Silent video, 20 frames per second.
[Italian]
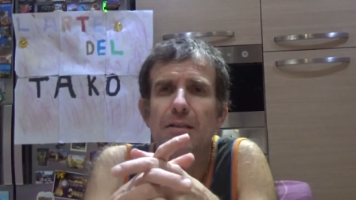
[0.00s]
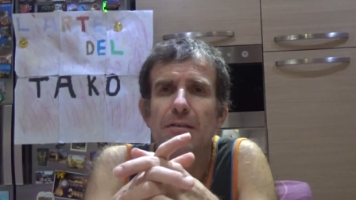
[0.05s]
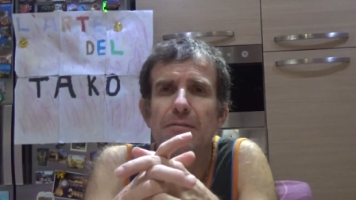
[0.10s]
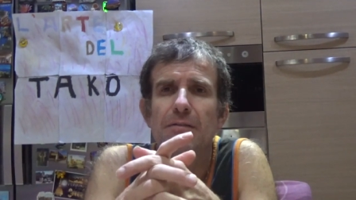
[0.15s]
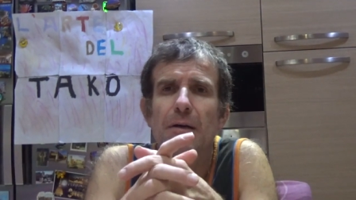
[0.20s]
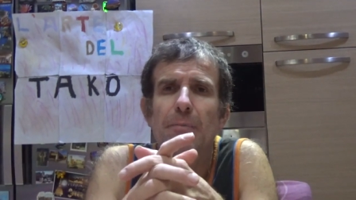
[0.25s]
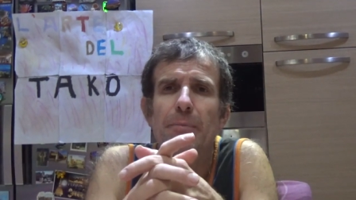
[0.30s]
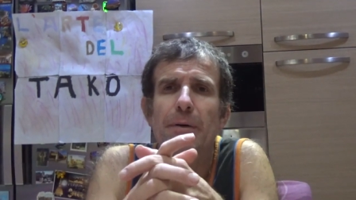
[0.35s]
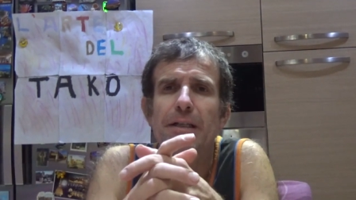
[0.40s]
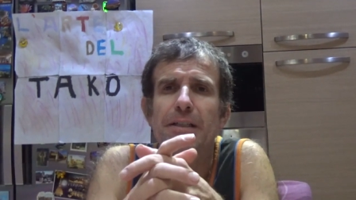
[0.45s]

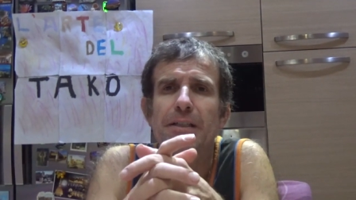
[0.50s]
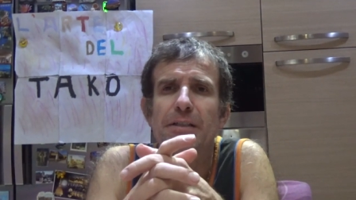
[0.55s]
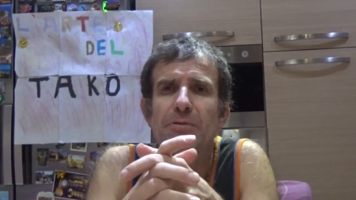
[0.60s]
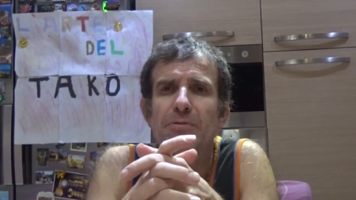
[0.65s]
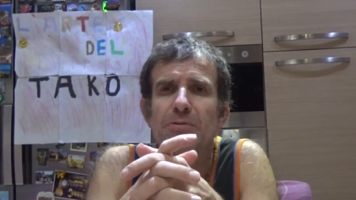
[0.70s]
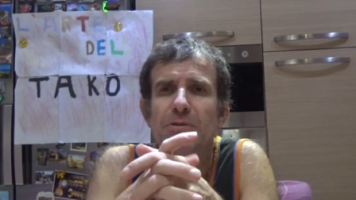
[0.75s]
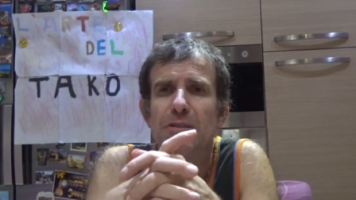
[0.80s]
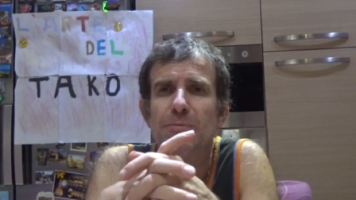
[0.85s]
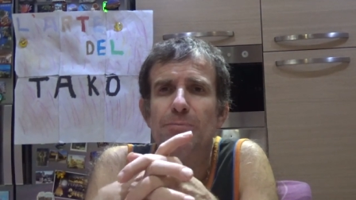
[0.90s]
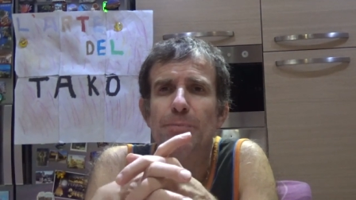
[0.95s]
va bene
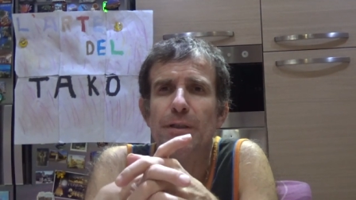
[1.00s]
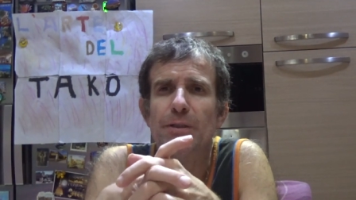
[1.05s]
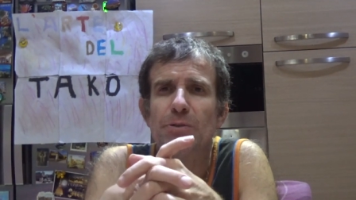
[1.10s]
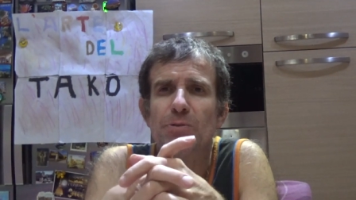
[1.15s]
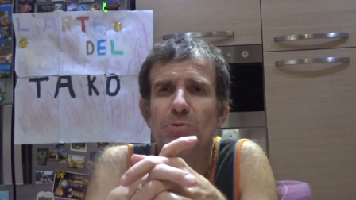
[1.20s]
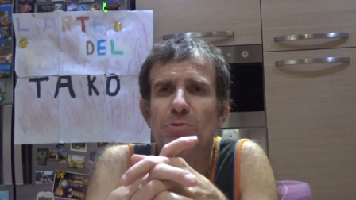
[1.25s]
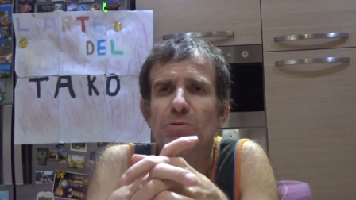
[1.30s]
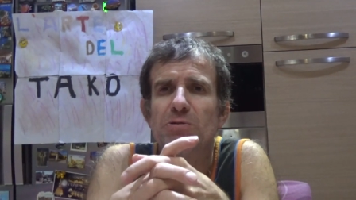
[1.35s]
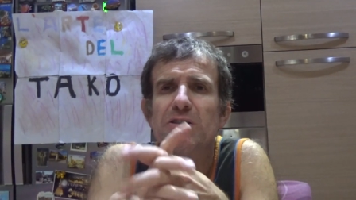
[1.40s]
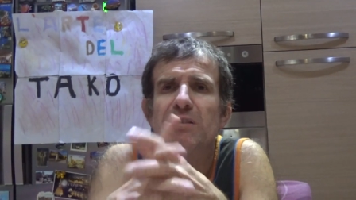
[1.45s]
così per
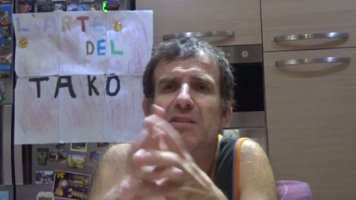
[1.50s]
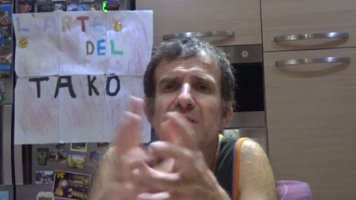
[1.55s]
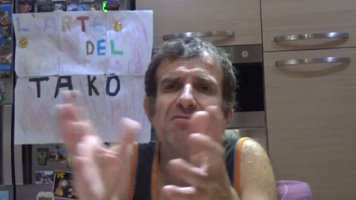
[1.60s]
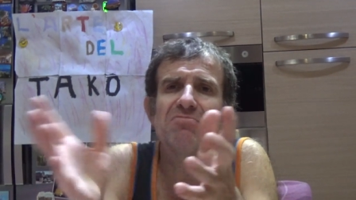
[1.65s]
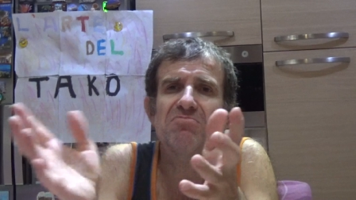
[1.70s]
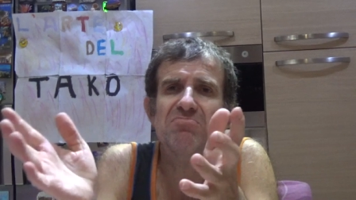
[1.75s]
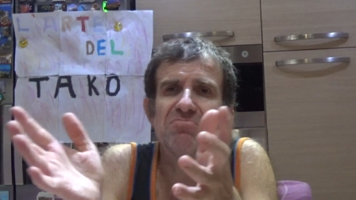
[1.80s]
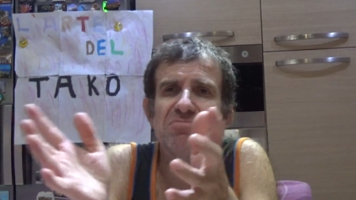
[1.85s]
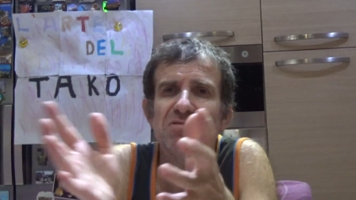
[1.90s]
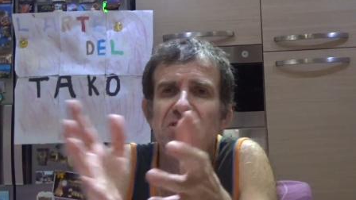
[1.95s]

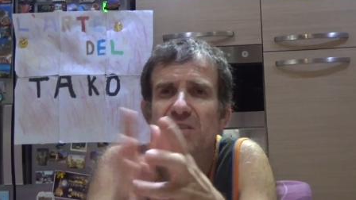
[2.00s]
noi,